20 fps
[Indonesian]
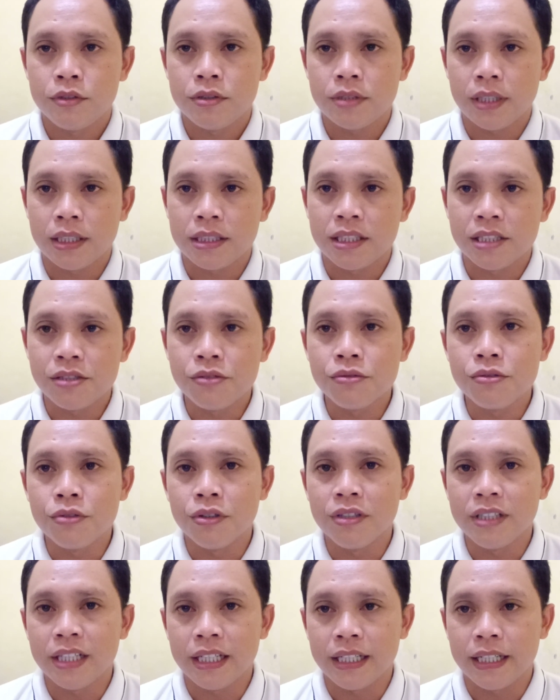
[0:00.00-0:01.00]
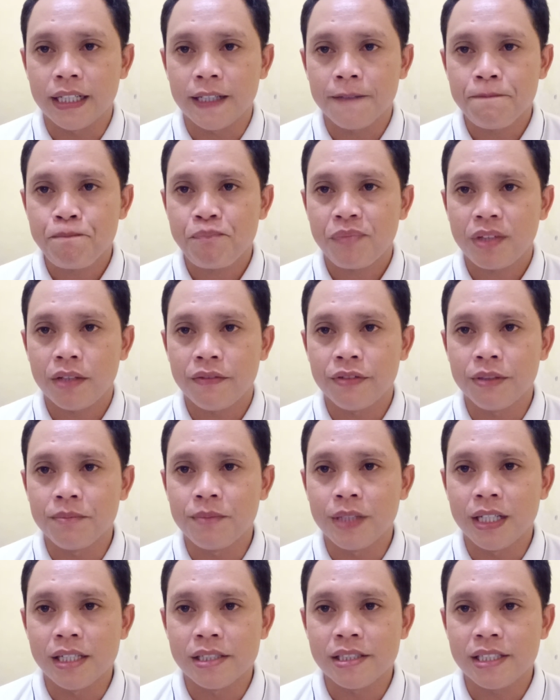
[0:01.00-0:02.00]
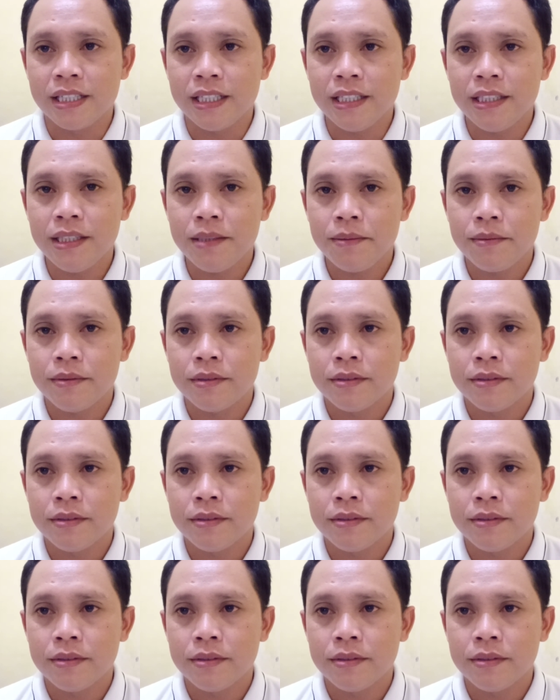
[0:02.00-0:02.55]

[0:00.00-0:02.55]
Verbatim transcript: ada judulnya ya vibrasi,